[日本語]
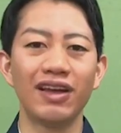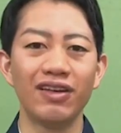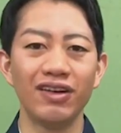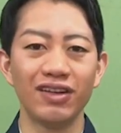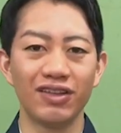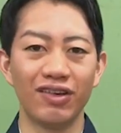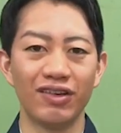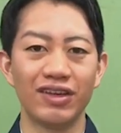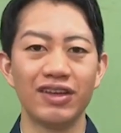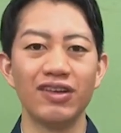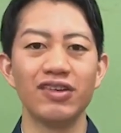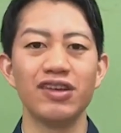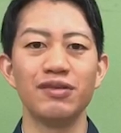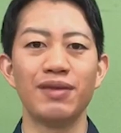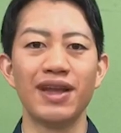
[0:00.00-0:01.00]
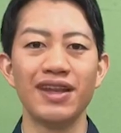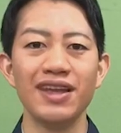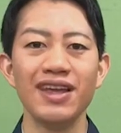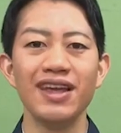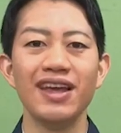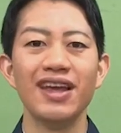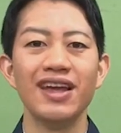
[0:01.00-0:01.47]
てくると清姫
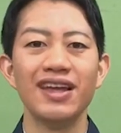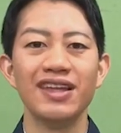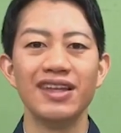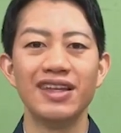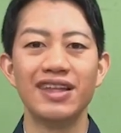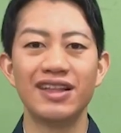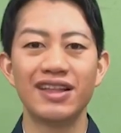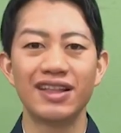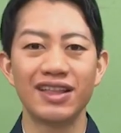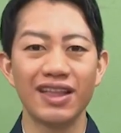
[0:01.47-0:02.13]
に言っ